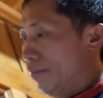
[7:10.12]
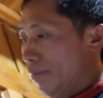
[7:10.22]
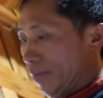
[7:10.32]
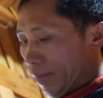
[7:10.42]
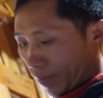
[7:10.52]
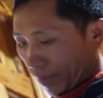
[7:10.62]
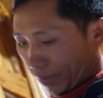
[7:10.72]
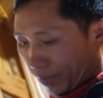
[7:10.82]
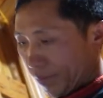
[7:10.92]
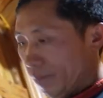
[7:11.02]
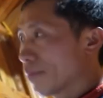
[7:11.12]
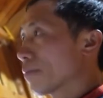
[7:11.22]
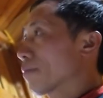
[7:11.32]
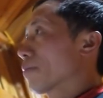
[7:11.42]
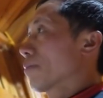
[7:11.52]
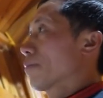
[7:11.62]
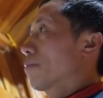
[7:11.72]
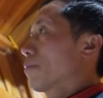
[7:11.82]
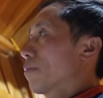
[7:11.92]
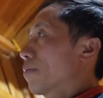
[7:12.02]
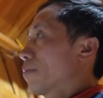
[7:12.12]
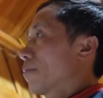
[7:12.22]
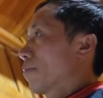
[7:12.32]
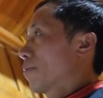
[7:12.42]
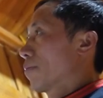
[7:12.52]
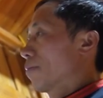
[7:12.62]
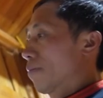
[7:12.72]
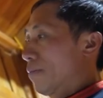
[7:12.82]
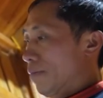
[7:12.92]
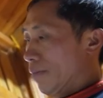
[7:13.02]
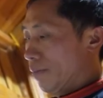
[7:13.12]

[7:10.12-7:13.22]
Sinh Suối Hồ mỗi khi có khách du lịch thì hầu